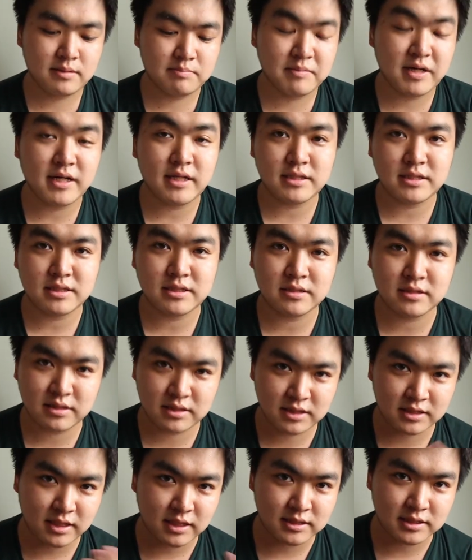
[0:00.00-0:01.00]
毎日自
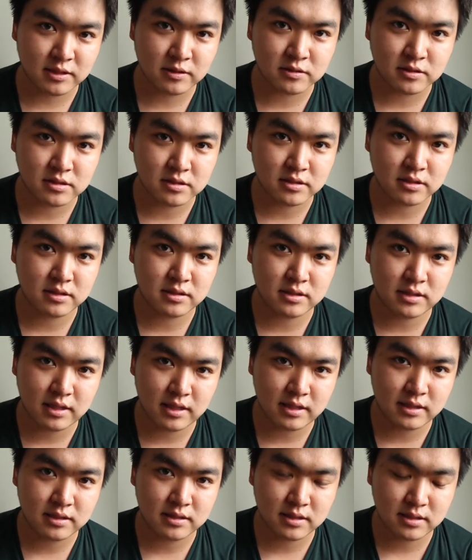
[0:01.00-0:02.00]
転車をつ
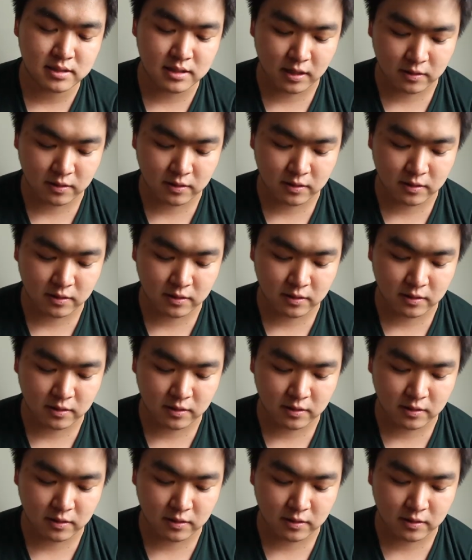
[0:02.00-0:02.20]
で